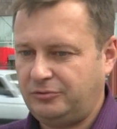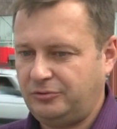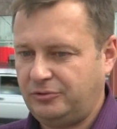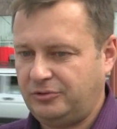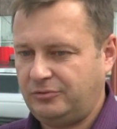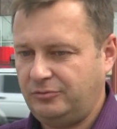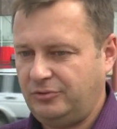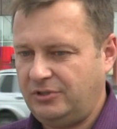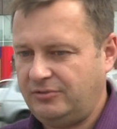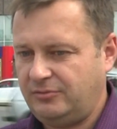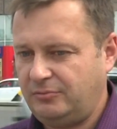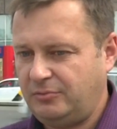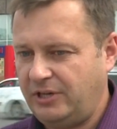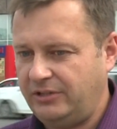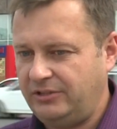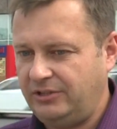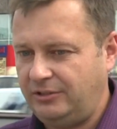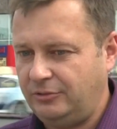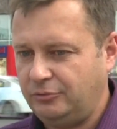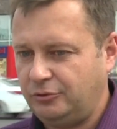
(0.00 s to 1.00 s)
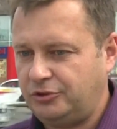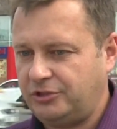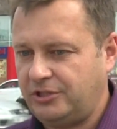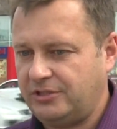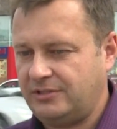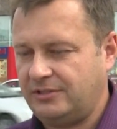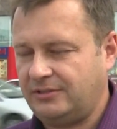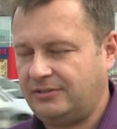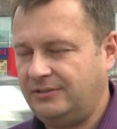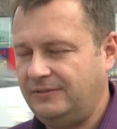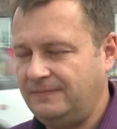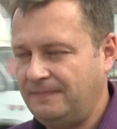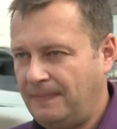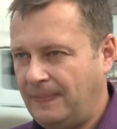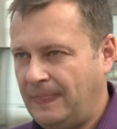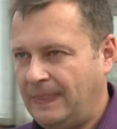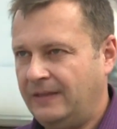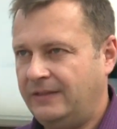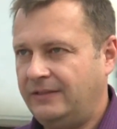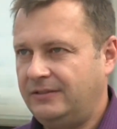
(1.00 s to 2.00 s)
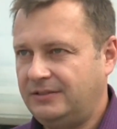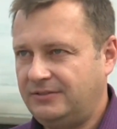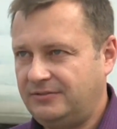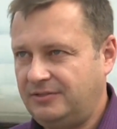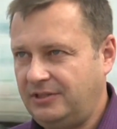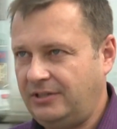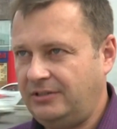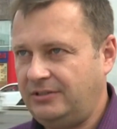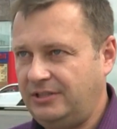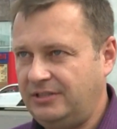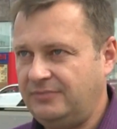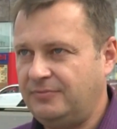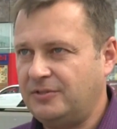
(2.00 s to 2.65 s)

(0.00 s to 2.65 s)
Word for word: То есть, мы ну, освободили участок, есть